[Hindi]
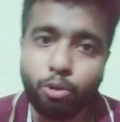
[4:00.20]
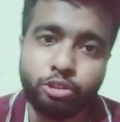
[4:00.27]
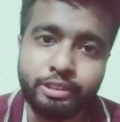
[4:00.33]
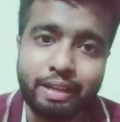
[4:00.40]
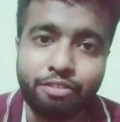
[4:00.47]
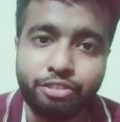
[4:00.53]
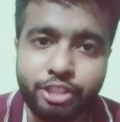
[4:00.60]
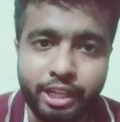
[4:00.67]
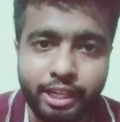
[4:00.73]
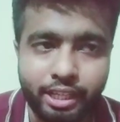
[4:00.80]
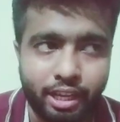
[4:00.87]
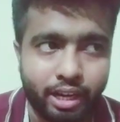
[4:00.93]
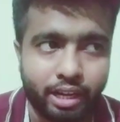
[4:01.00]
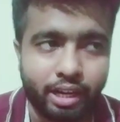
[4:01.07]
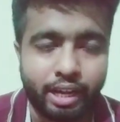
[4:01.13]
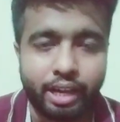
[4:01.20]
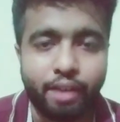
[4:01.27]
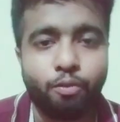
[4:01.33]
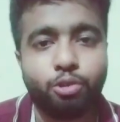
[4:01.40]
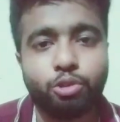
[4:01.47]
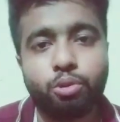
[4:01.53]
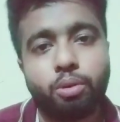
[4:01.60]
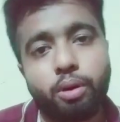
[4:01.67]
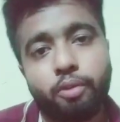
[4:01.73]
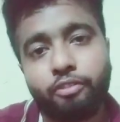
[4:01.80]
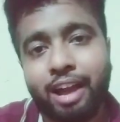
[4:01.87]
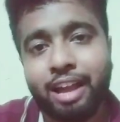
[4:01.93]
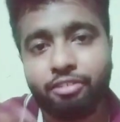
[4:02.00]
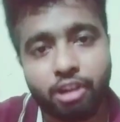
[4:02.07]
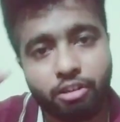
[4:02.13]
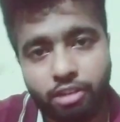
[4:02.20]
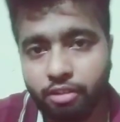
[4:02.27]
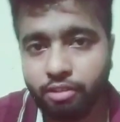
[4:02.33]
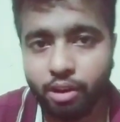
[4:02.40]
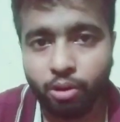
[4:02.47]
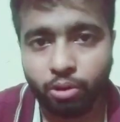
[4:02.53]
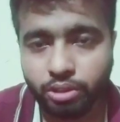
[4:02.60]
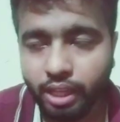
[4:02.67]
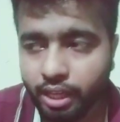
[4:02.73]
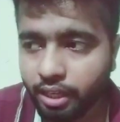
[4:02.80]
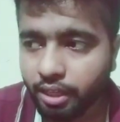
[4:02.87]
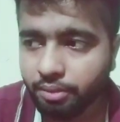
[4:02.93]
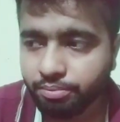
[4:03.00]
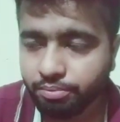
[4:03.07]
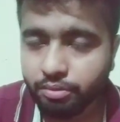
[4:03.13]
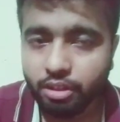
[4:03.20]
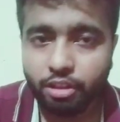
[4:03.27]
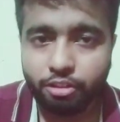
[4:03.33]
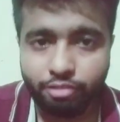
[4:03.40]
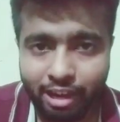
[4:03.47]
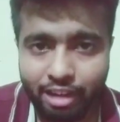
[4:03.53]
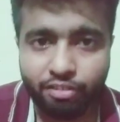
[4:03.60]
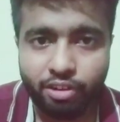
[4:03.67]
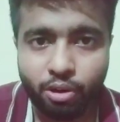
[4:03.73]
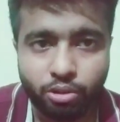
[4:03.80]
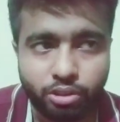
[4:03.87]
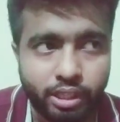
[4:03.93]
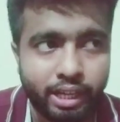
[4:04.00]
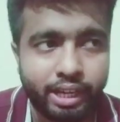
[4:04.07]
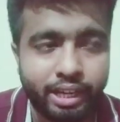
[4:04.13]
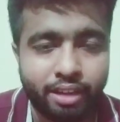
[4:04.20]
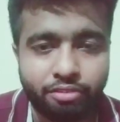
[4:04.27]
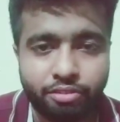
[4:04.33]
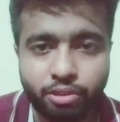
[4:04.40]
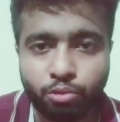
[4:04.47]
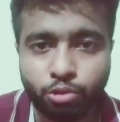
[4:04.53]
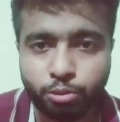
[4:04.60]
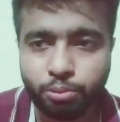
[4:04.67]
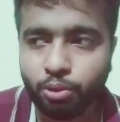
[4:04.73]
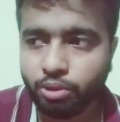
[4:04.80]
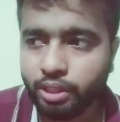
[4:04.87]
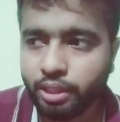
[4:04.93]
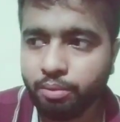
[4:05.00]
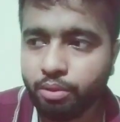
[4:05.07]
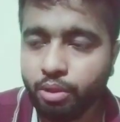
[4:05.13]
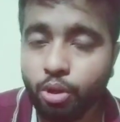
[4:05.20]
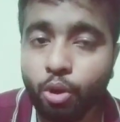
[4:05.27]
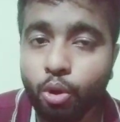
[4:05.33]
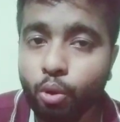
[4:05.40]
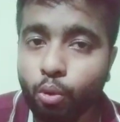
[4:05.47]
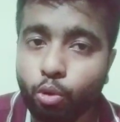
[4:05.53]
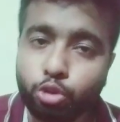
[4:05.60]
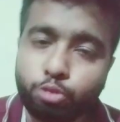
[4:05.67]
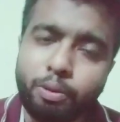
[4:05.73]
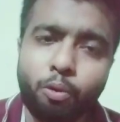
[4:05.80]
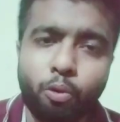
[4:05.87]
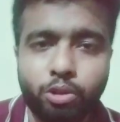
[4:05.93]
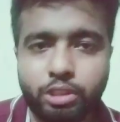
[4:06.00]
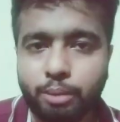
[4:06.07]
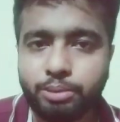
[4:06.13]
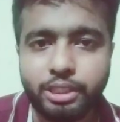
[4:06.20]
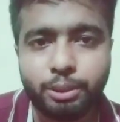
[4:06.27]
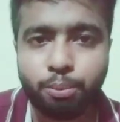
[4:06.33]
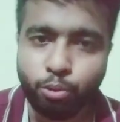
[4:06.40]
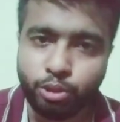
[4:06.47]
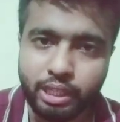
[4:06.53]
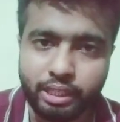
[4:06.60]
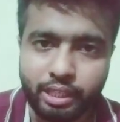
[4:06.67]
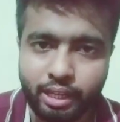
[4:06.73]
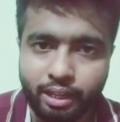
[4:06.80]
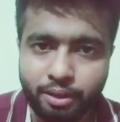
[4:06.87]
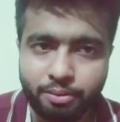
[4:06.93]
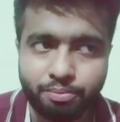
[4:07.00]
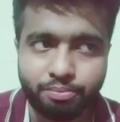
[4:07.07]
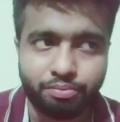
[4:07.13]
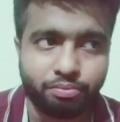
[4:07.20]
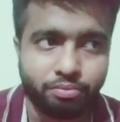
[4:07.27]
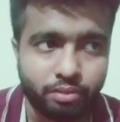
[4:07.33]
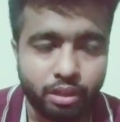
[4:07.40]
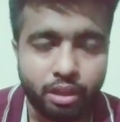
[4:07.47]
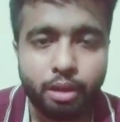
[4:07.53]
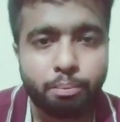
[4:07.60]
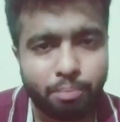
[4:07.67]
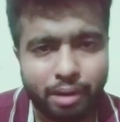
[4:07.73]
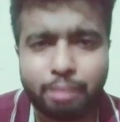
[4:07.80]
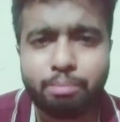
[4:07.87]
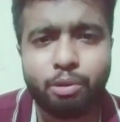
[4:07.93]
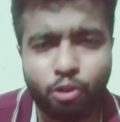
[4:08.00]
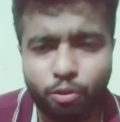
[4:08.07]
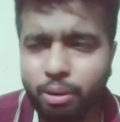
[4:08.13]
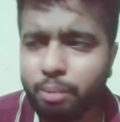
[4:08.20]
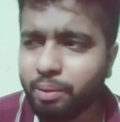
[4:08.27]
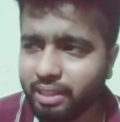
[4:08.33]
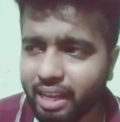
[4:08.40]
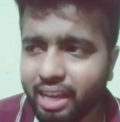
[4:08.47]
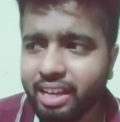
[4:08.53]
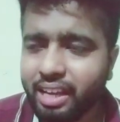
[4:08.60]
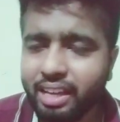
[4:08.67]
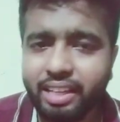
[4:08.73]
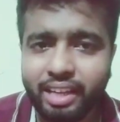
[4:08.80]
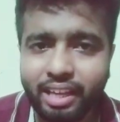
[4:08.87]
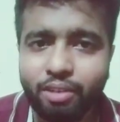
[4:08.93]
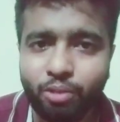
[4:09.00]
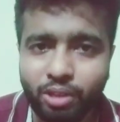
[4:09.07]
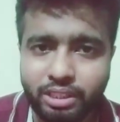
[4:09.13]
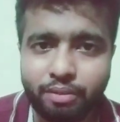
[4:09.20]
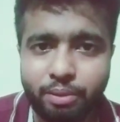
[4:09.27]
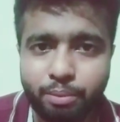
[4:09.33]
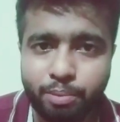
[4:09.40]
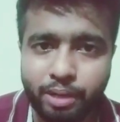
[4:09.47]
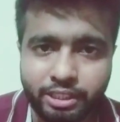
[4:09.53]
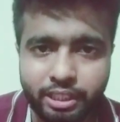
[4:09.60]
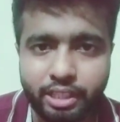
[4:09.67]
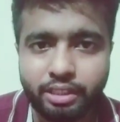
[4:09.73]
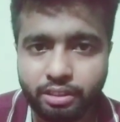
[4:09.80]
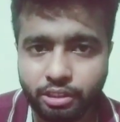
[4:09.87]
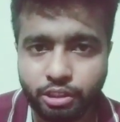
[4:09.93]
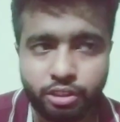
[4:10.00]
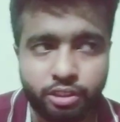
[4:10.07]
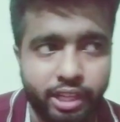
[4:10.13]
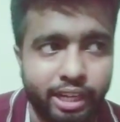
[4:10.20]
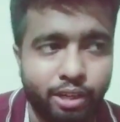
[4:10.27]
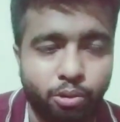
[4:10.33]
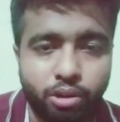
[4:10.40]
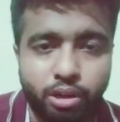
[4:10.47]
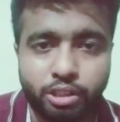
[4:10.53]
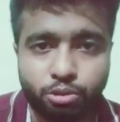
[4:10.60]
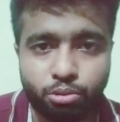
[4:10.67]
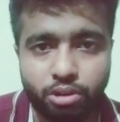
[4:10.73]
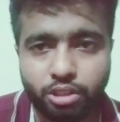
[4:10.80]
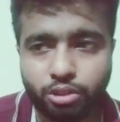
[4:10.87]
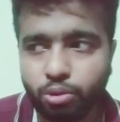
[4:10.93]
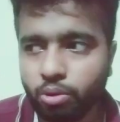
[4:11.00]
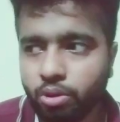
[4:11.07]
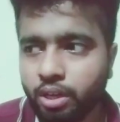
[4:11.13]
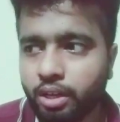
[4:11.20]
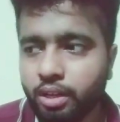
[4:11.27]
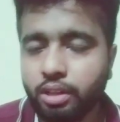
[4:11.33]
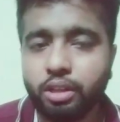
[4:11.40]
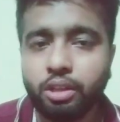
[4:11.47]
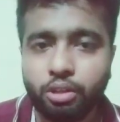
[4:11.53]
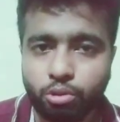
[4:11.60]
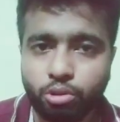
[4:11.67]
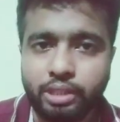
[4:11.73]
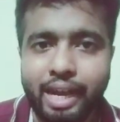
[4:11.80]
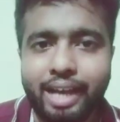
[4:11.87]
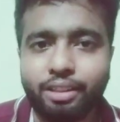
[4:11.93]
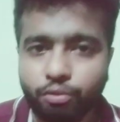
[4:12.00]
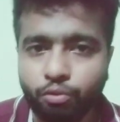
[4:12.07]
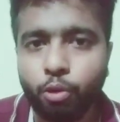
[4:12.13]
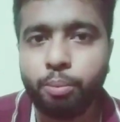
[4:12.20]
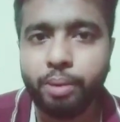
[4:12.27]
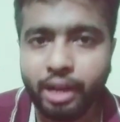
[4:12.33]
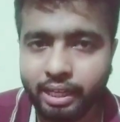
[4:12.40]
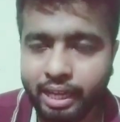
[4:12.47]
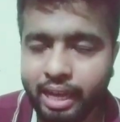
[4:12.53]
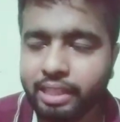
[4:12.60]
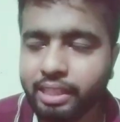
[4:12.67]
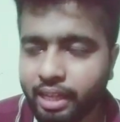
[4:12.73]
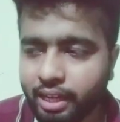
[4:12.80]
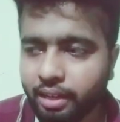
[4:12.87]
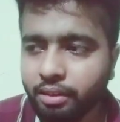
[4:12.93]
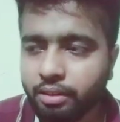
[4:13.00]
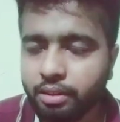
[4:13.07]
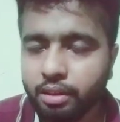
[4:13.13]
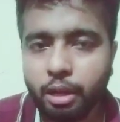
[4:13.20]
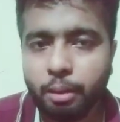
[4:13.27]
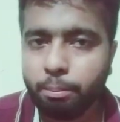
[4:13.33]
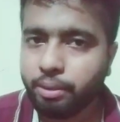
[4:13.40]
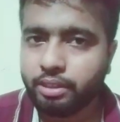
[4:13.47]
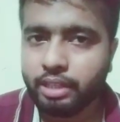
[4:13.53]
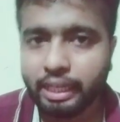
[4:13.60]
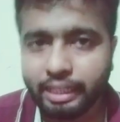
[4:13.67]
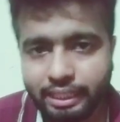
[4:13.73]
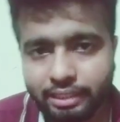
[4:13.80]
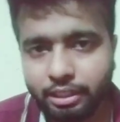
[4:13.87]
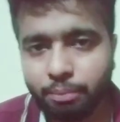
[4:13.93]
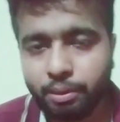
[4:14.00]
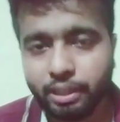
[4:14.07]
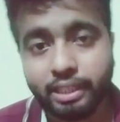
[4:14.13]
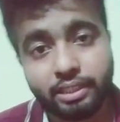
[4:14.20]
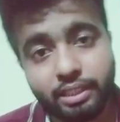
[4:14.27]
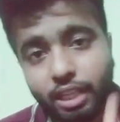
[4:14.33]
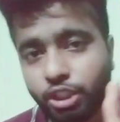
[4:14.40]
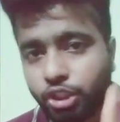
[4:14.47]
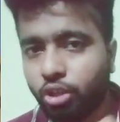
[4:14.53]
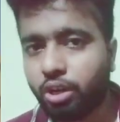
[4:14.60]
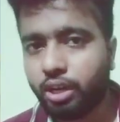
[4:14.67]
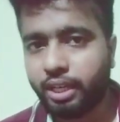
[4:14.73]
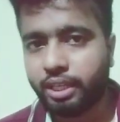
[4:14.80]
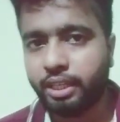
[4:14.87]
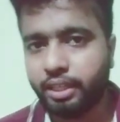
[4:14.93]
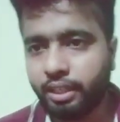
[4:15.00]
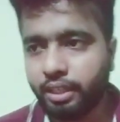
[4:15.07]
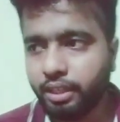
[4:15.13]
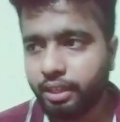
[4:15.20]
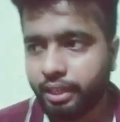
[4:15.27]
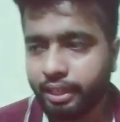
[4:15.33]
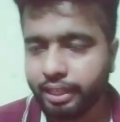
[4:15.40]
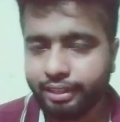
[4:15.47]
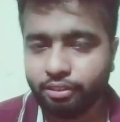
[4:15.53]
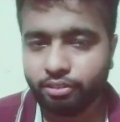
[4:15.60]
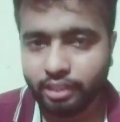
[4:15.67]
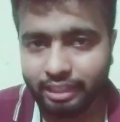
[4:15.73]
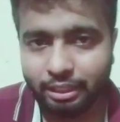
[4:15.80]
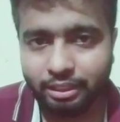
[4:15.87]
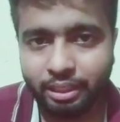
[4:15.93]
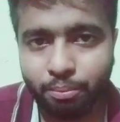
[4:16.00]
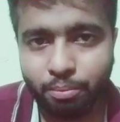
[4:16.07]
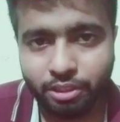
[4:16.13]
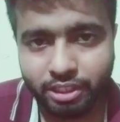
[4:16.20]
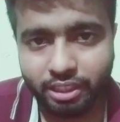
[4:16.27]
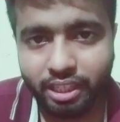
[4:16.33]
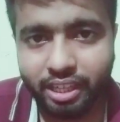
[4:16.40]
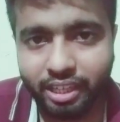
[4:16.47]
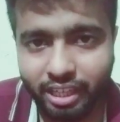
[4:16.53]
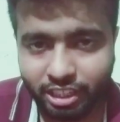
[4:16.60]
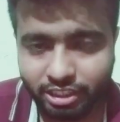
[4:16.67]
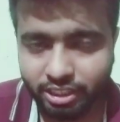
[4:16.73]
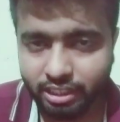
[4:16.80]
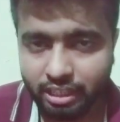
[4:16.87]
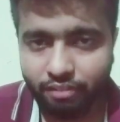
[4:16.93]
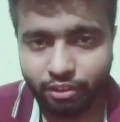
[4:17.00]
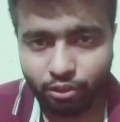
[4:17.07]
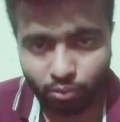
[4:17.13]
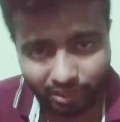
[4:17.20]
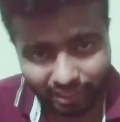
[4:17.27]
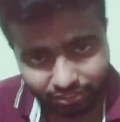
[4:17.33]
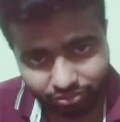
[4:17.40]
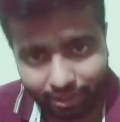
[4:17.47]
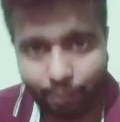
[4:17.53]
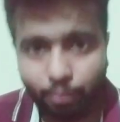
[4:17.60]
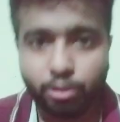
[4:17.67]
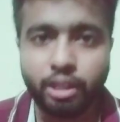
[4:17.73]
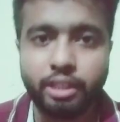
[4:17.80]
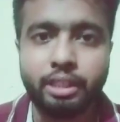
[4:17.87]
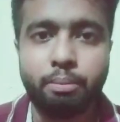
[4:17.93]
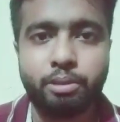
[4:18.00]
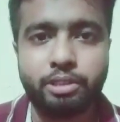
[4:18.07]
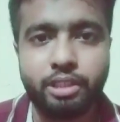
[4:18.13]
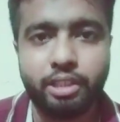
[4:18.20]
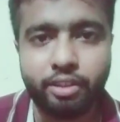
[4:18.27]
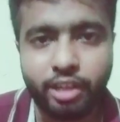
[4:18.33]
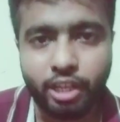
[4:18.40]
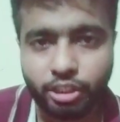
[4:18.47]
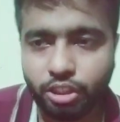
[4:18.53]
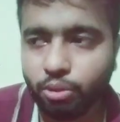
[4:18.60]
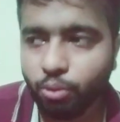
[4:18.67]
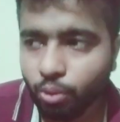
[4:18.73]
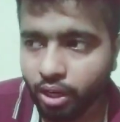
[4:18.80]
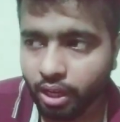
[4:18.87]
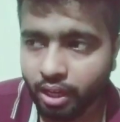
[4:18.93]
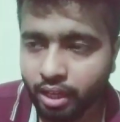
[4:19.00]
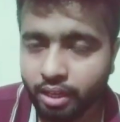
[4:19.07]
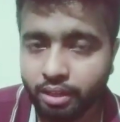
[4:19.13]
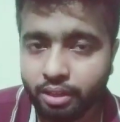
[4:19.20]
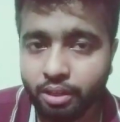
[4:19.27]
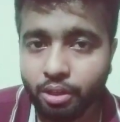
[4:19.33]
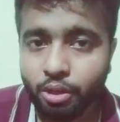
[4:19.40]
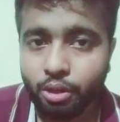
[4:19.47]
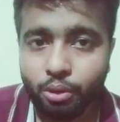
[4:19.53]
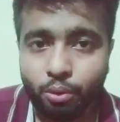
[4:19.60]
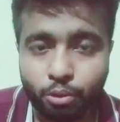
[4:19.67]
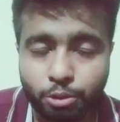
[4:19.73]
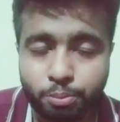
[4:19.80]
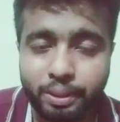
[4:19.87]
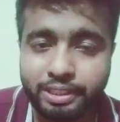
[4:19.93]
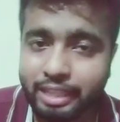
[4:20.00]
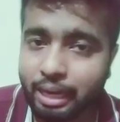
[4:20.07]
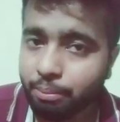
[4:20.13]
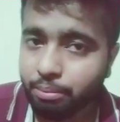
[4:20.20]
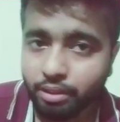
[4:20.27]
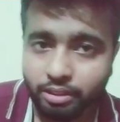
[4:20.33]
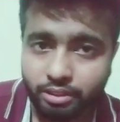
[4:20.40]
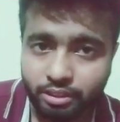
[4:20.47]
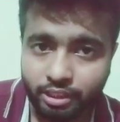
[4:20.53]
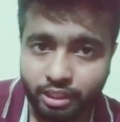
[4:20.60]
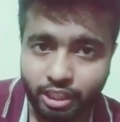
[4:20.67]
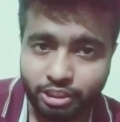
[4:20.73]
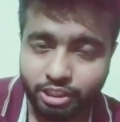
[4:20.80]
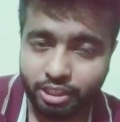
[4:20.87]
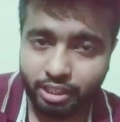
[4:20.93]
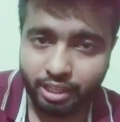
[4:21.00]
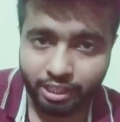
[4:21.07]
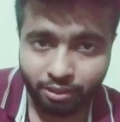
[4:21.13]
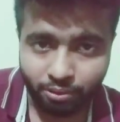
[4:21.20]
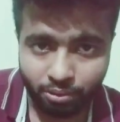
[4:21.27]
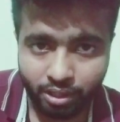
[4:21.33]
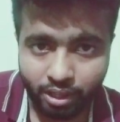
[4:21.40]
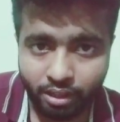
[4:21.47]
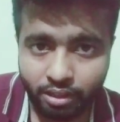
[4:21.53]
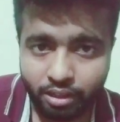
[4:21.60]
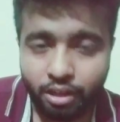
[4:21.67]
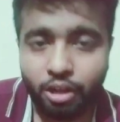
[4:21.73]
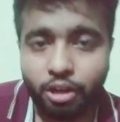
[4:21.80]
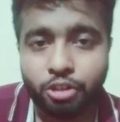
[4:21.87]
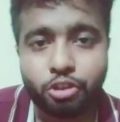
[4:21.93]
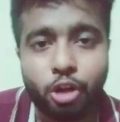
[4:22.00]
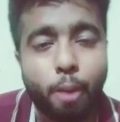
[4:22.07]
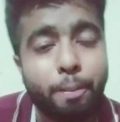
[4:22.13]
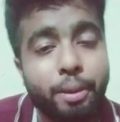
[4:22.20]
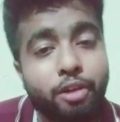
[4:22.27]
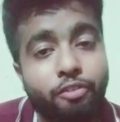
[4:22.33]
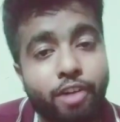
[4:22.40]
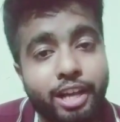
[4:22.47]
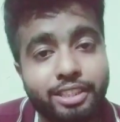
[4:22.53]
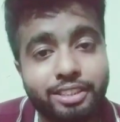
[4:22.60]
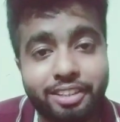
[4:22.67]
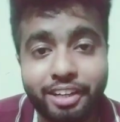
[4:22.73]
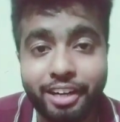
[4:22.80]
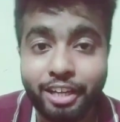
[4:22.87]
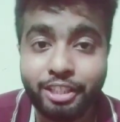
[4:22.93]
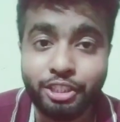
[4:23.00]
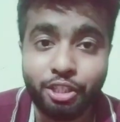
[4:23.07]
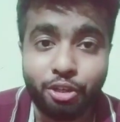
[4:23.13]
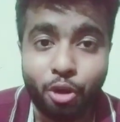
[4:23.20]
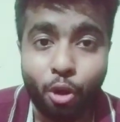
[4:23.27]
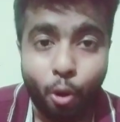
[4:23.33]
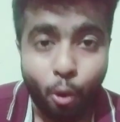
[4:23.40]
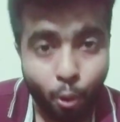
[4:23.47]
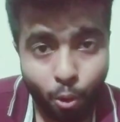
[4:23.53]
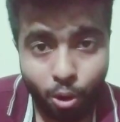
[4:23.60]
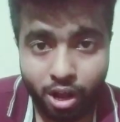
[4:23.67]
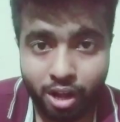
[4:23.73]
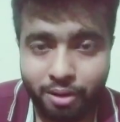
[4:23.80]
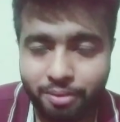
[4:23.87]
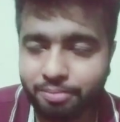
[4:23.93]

सेल्फ स्टडी करना है वो जो वाइवा वाइवा होता है ना वाइवा होता है या फिर कुछ भी होता है उसमें वो सब चीज़ पूछा जाएगा बाद में वो भी बताया गया कि नहीं वैसा भी प्रेशर क्रिएट होगा स्टूडेंट्स लोग का तो शायद वो भी हटाया जाएगा पर थर्टी थ्री पर इतना श्योर रखिए कि जो थर्टी थ्री परसेंट का रिडक्शन या फिर ट्वेंटी फाइव टू थर्टी थ्री परसेंट का रिडक्शन हो रहा है उसमें चैप्टर्स रिडक्शन नहीं होगा टॉपिक वाइज रिडक्शन होगा